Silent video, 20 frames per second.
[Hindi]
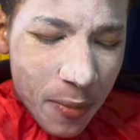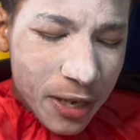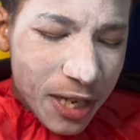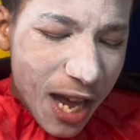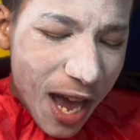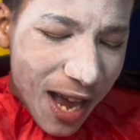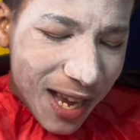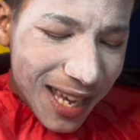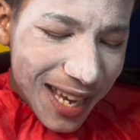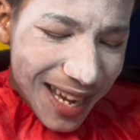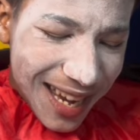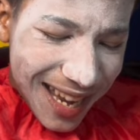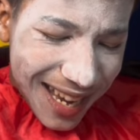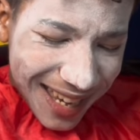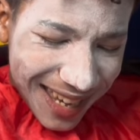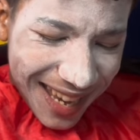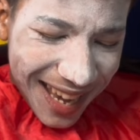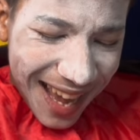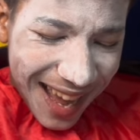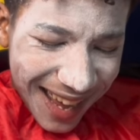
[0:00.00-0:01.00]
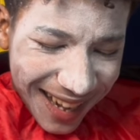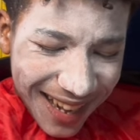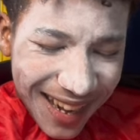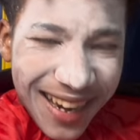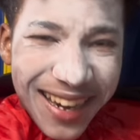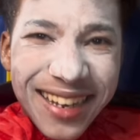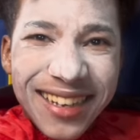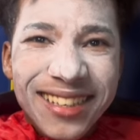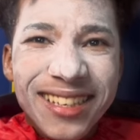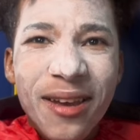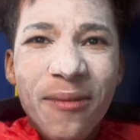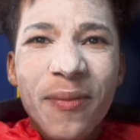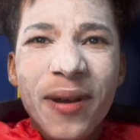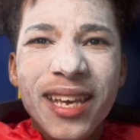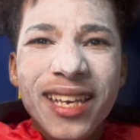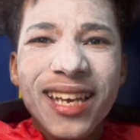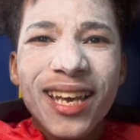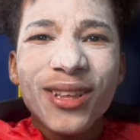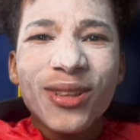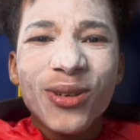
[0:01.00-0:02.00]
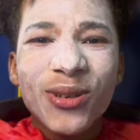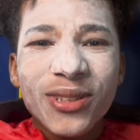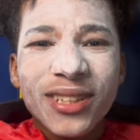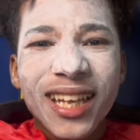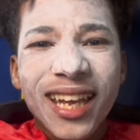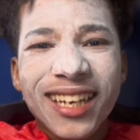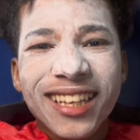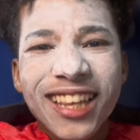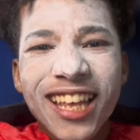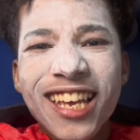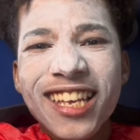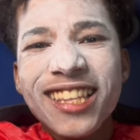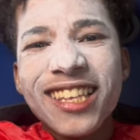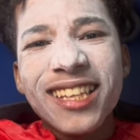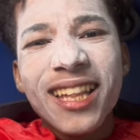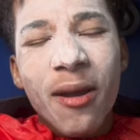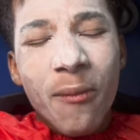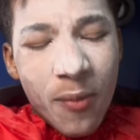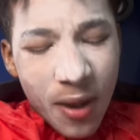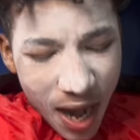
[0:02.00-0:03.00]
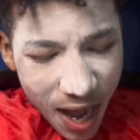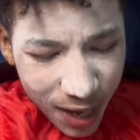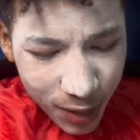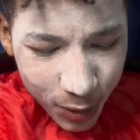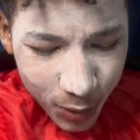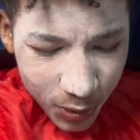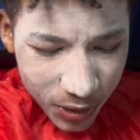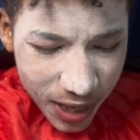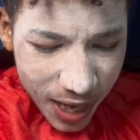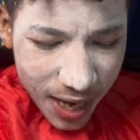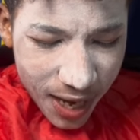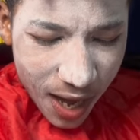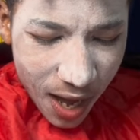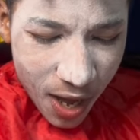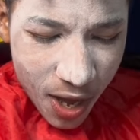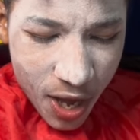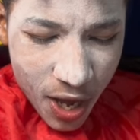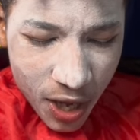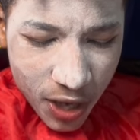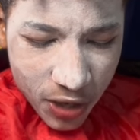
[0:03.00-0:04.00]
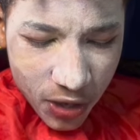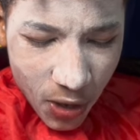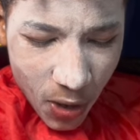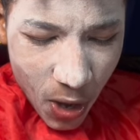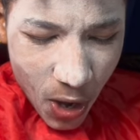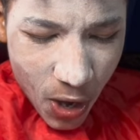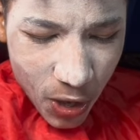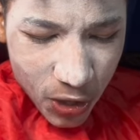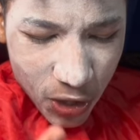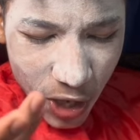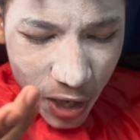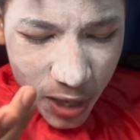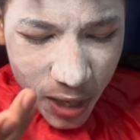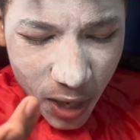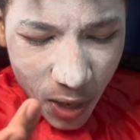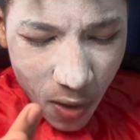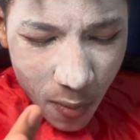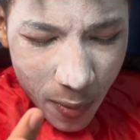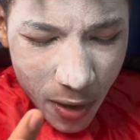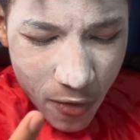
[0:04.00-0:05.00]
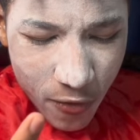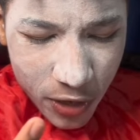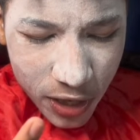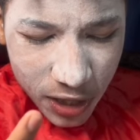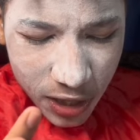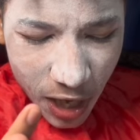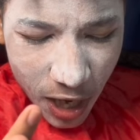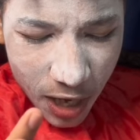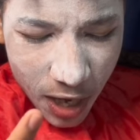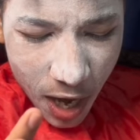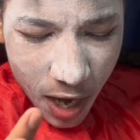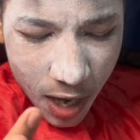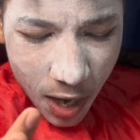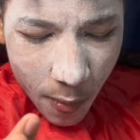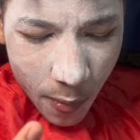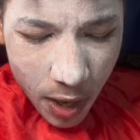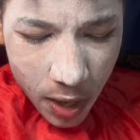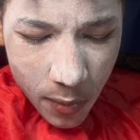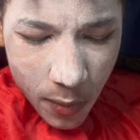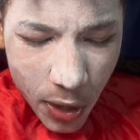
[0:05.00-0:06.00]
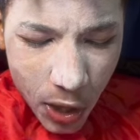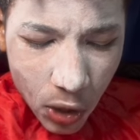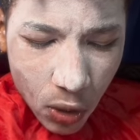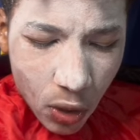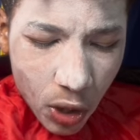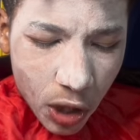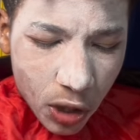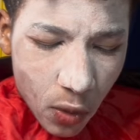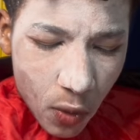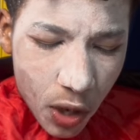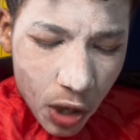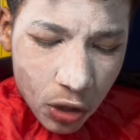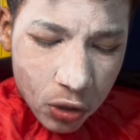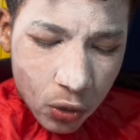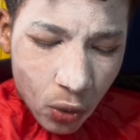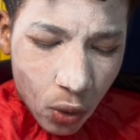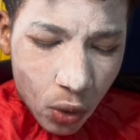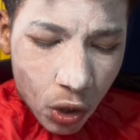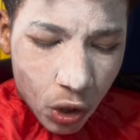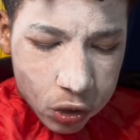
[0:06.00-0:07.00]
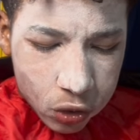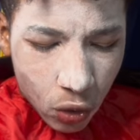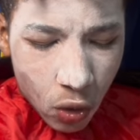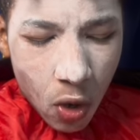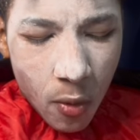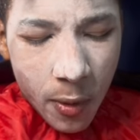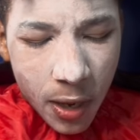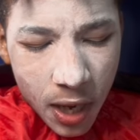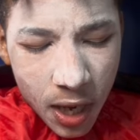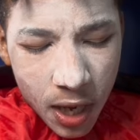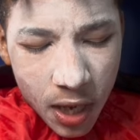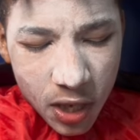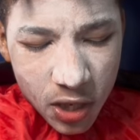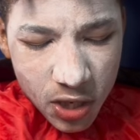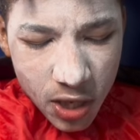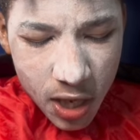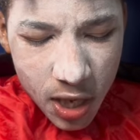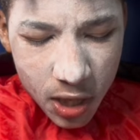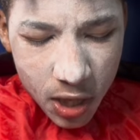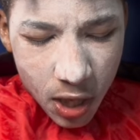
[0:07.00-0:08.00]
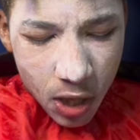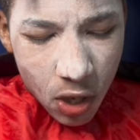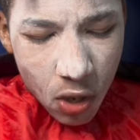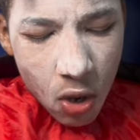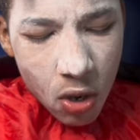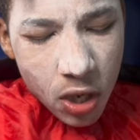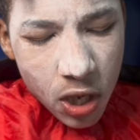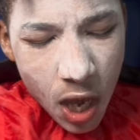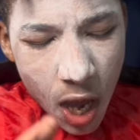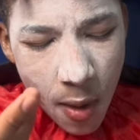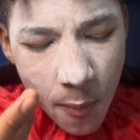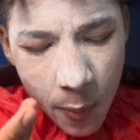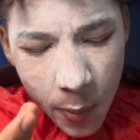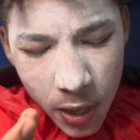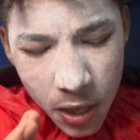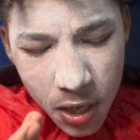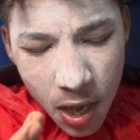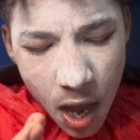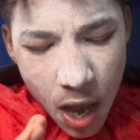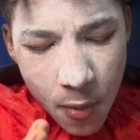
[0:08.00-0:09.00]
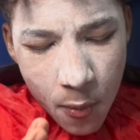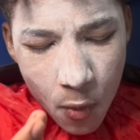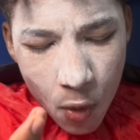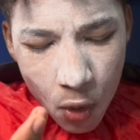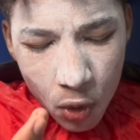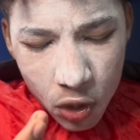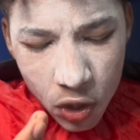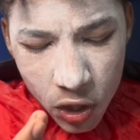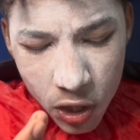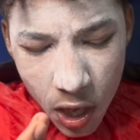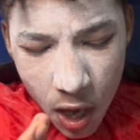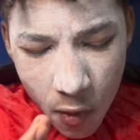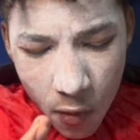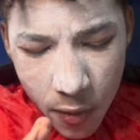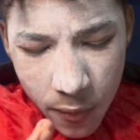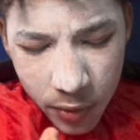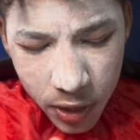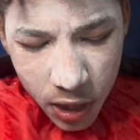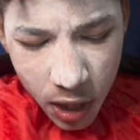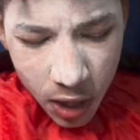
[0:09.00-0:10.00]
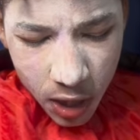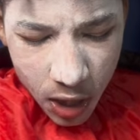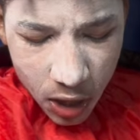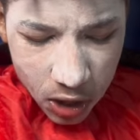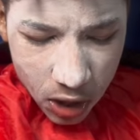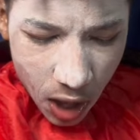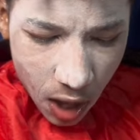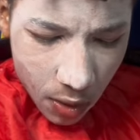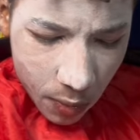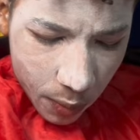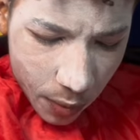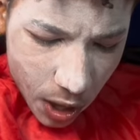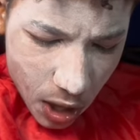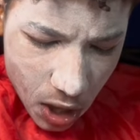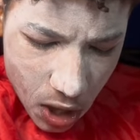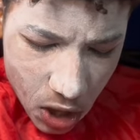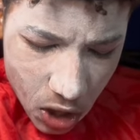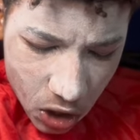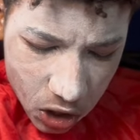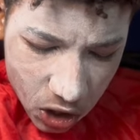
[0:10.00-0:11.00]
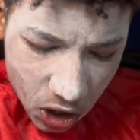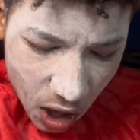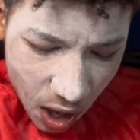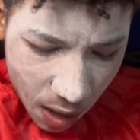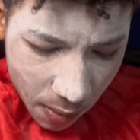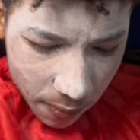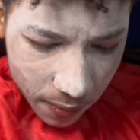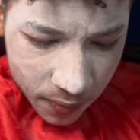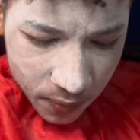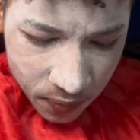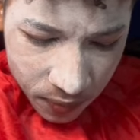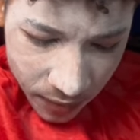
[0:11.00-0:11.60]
बिठा के लेके आ रहे हैं नीचे भाई ये तो उतरते ही सीधा ब्लास्ट हो जाएगा ये चेक करो भाई विक्टर का कमाल मैं तो कहता हूँ एक सूट इसको बनाना चाहिए था देखो क्या बढ़िया इमोट दिया हुआ मितिक के साथ भाई साहब